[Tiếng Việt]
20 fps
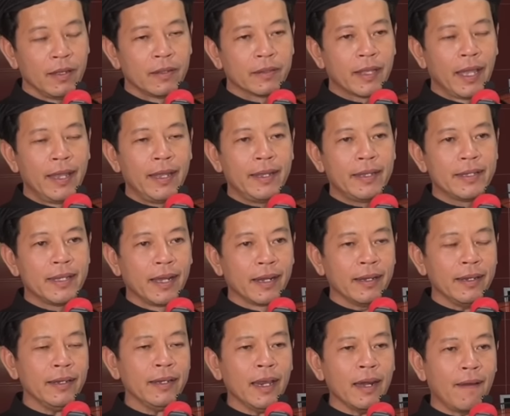thì
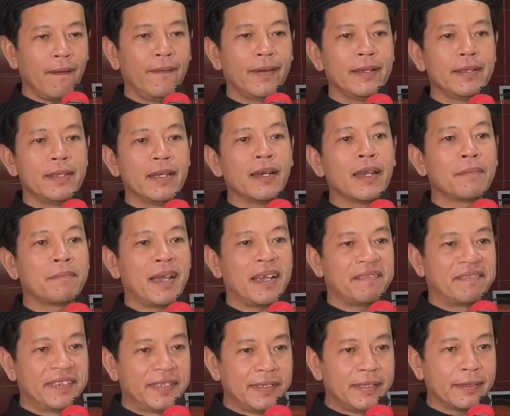những cái loài như là
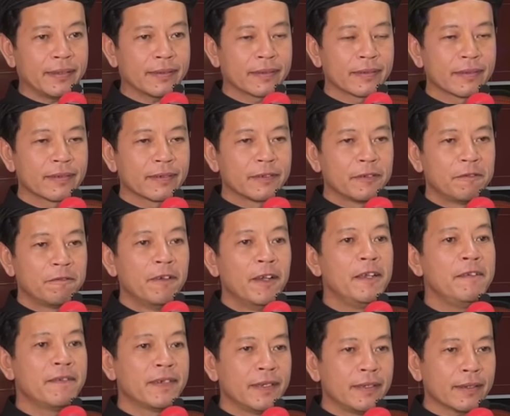ma phương
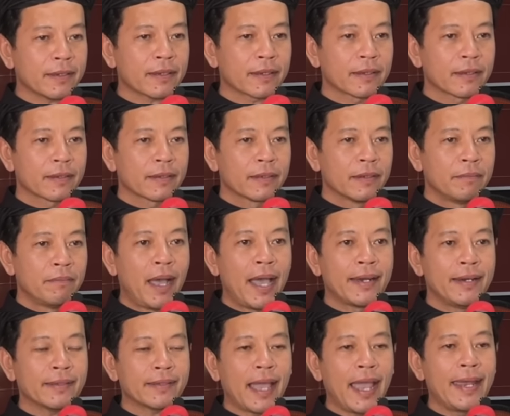vĩ vương
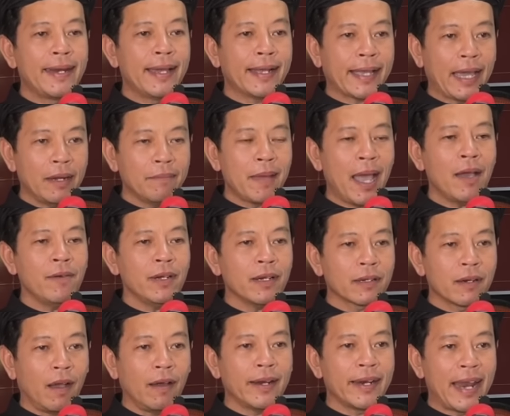mà đức thầy đã cảnh báo
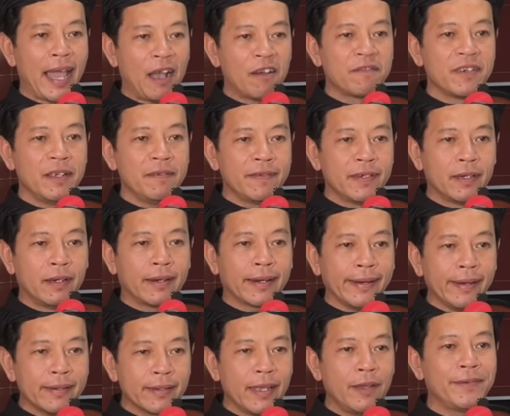rất rõ là đạo vĩ vương
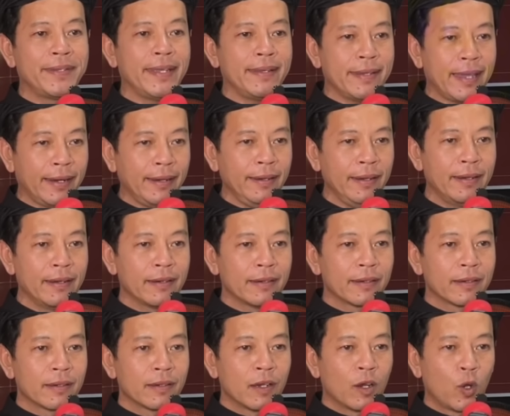rất nhiều chi nhánh
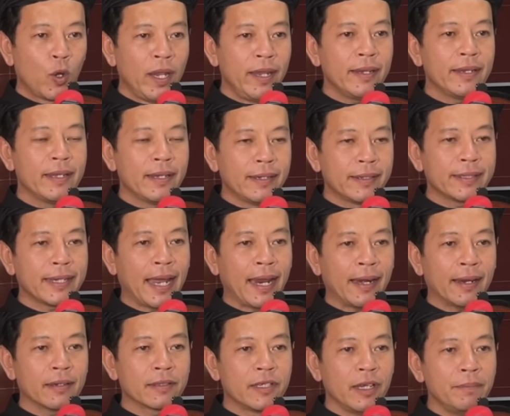khuyên dương
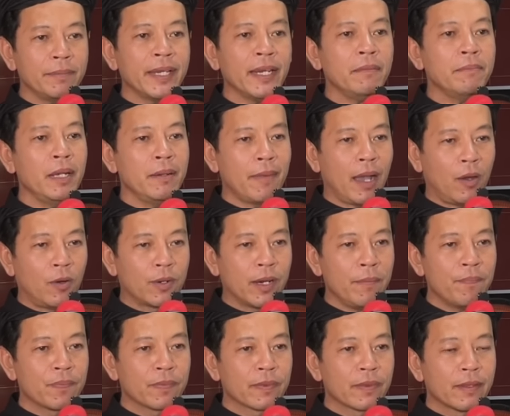trần sớm tránh mấy màu
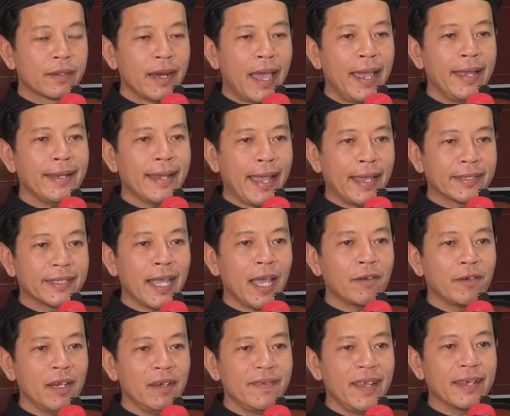đó để ngày
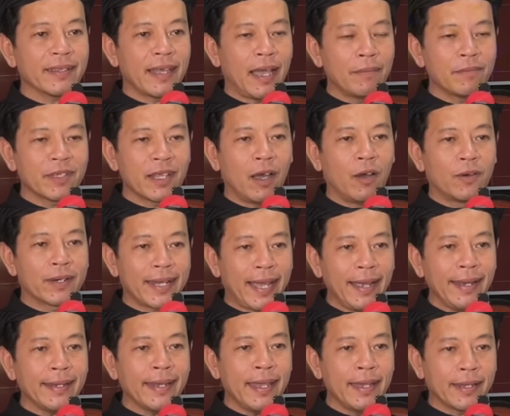sau đến việc thảm sầu
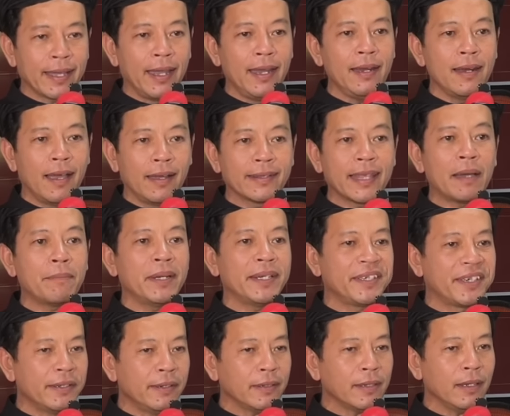ráng nghe kỹ lời ta
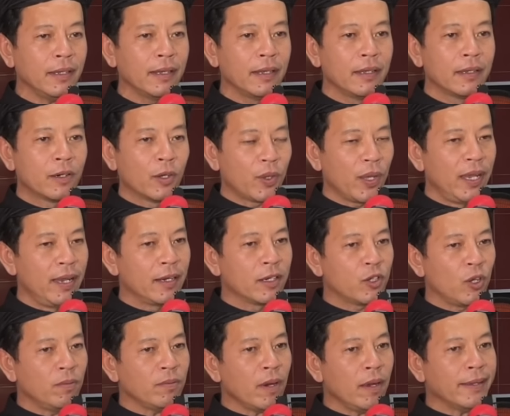mất trước đó rồi
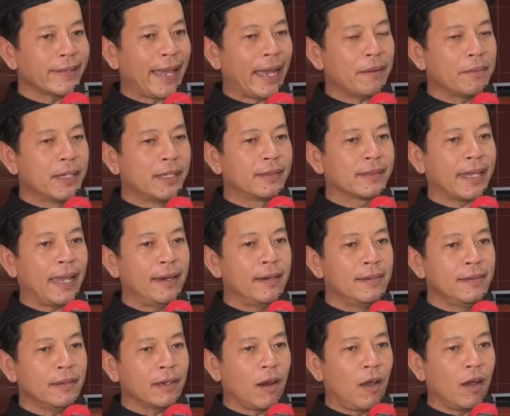thiền chúng nó thẳng vườn chạy
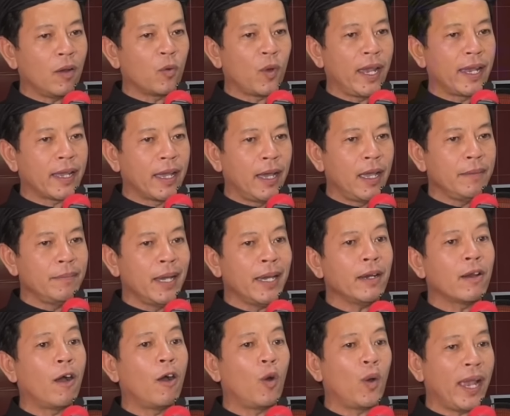lướt lọt ngoài khơi
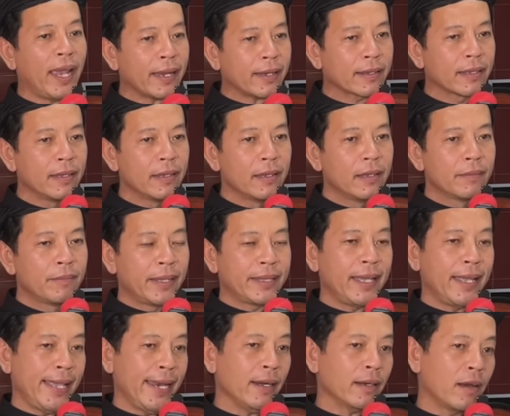mết hò khoan mà
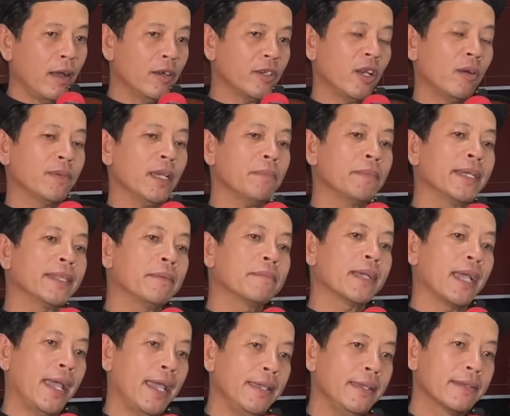thầy rất rõ trong giấc mấy
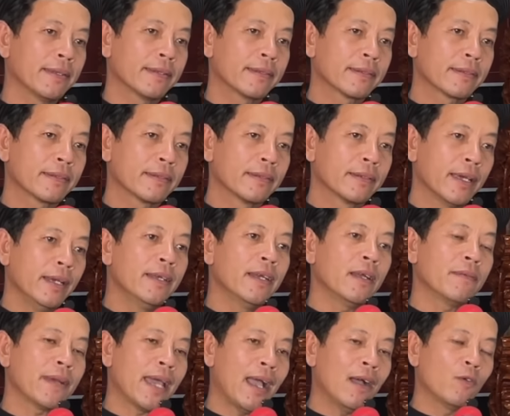tấm kệ kính thưa
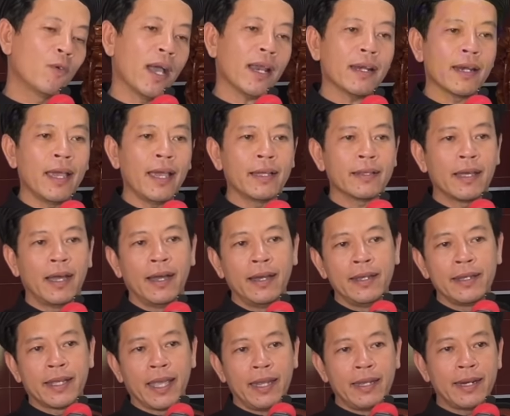đồng đạo hoặc là
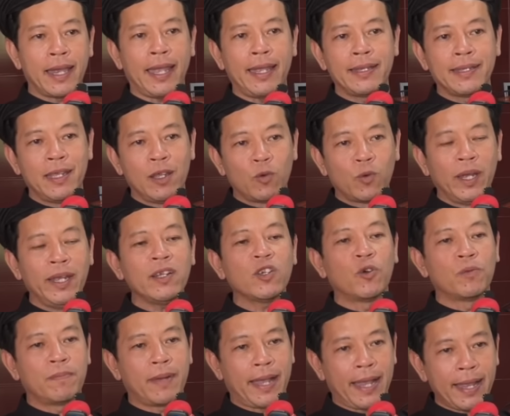thời kỳ này nhiều quỷ
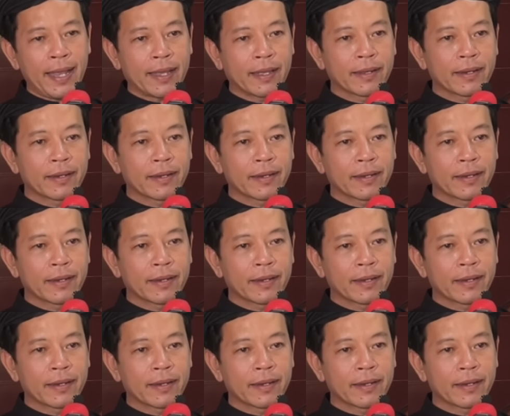cùng ma